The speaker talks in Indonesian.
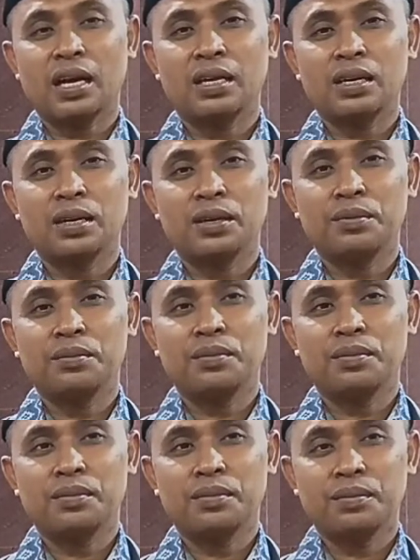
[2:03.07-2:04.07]
akan
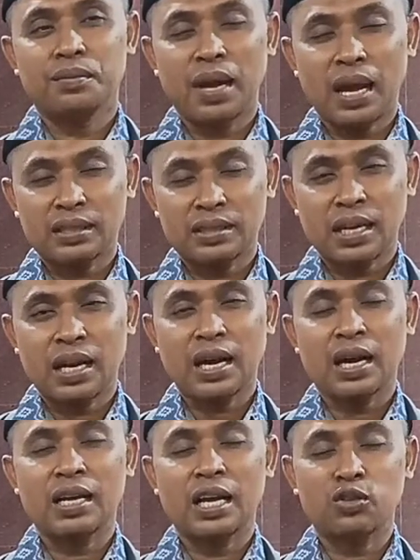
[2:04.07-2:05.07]

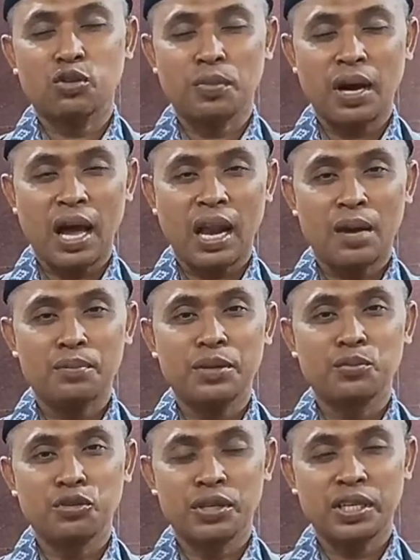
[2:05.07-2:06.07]
melaksanakan atau
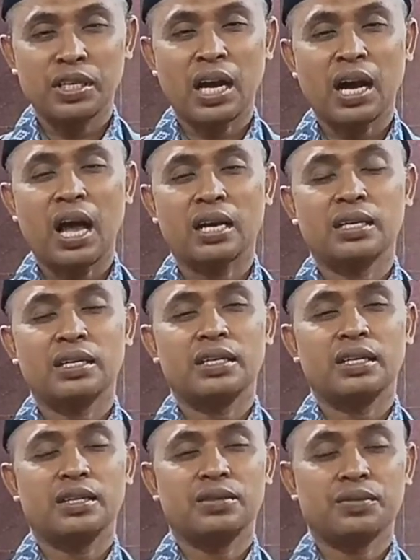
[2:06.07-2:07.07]
mengalami mudik yang
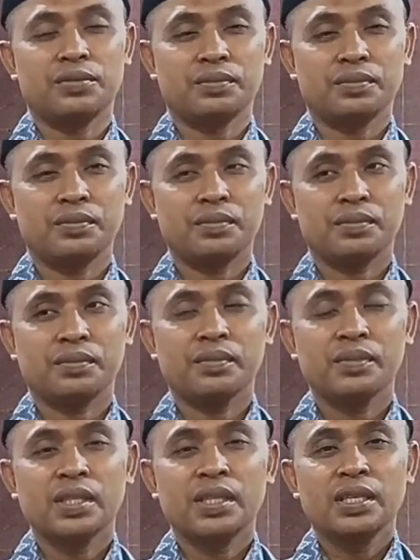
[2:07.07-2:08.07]
hakiki itu
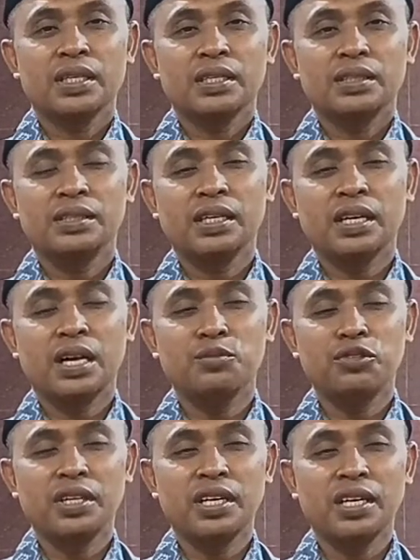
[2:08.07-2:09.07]

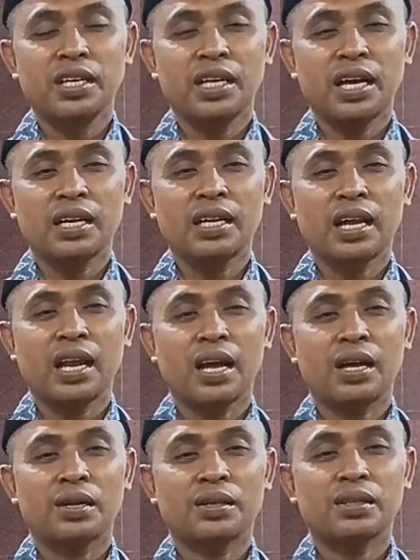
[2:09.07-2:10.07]
jika mudik ini
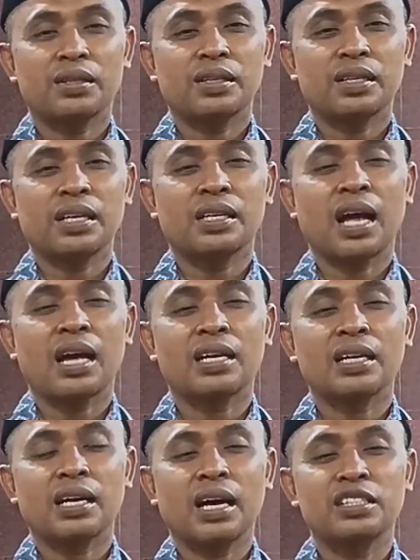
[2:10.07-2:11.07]
adalah kita
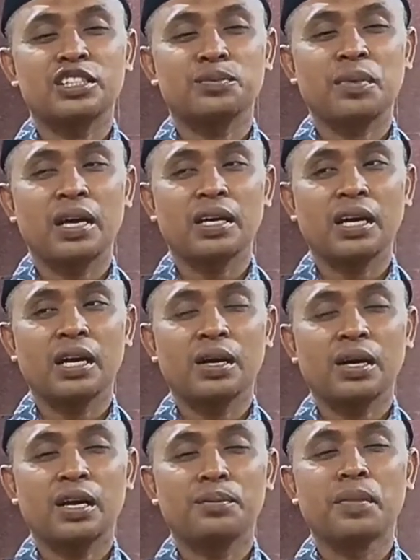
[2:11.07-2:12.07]
artikan sebagai
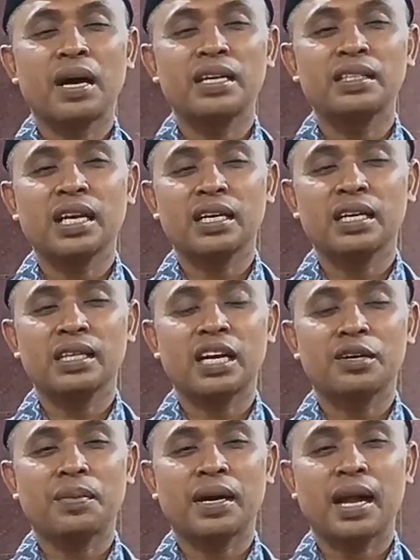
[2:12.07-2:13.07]
kembalinya
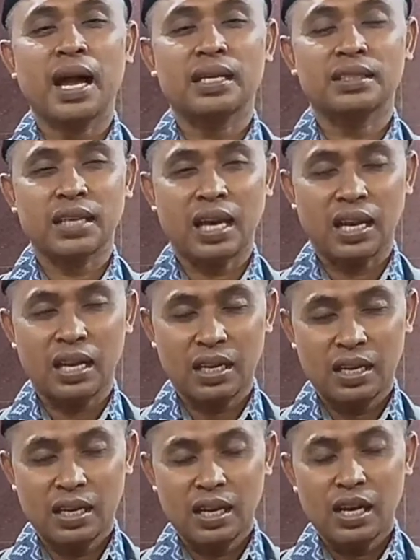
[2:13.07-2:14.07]
kita kepada
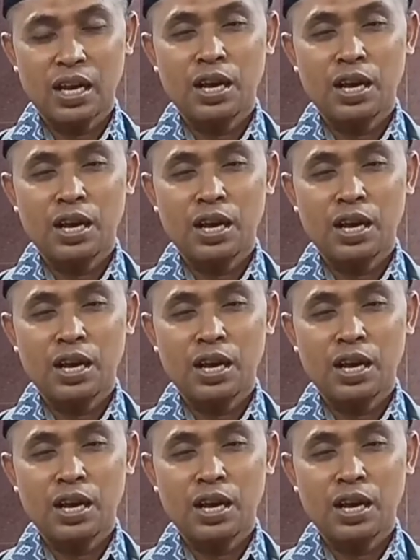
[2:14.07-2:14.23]
asal,